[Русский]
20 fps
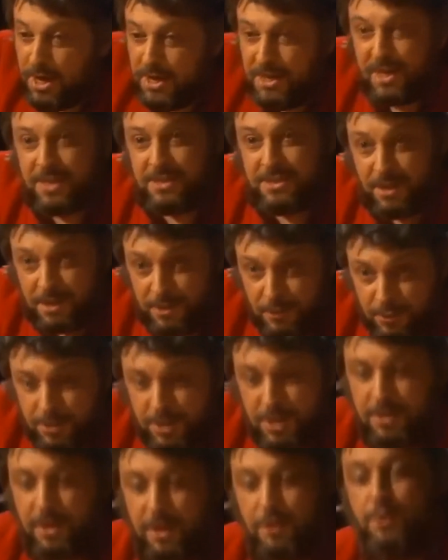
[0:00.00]
Я знал
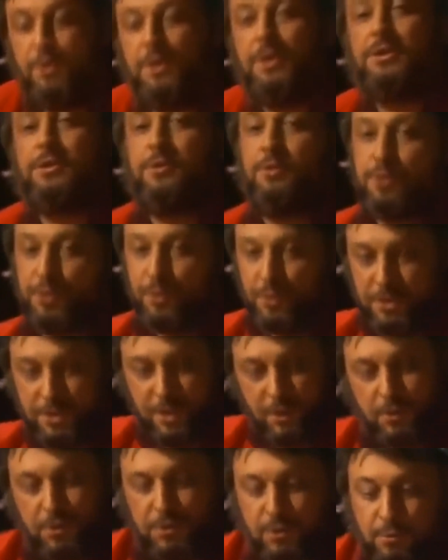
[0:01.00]
людей, которые слушают
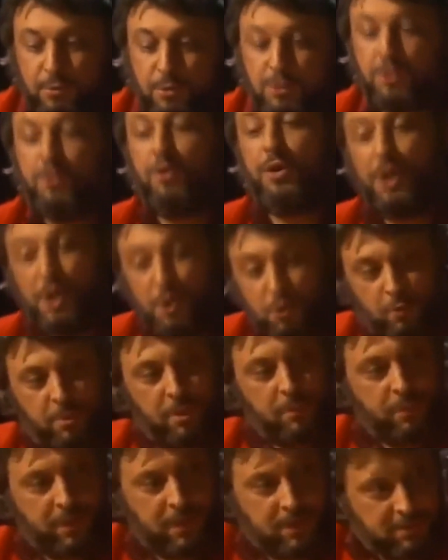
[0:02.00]
серьезную музыку и
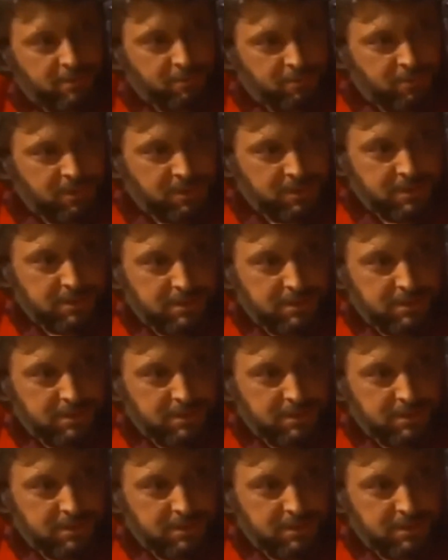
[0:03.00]
любят при этом Битлз.